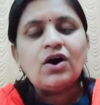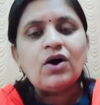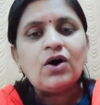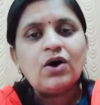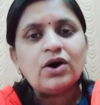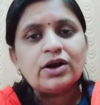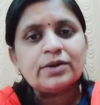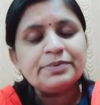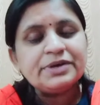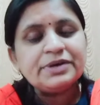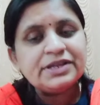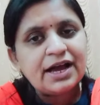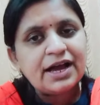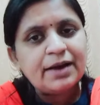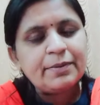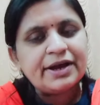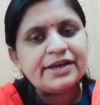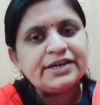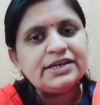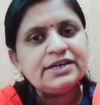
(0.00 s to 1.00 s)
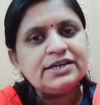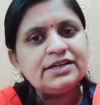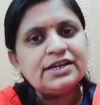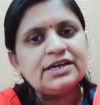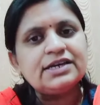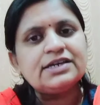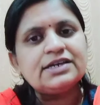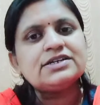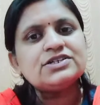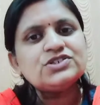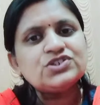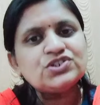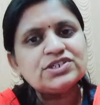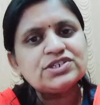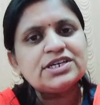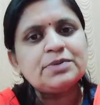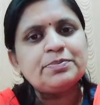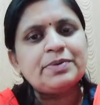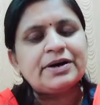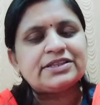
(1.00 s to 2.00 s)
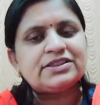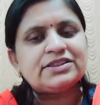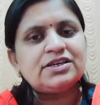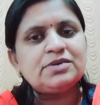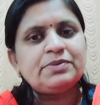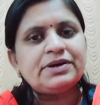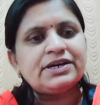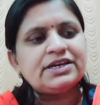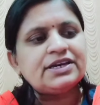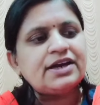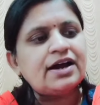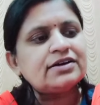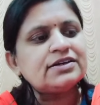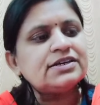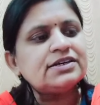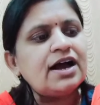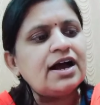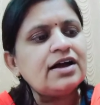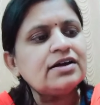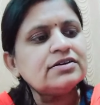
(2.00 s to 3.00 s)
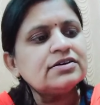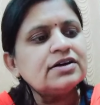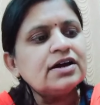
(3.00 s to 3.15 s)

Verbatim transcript: और मीराबाई ने कृष्ण की भक्ति में क्या किया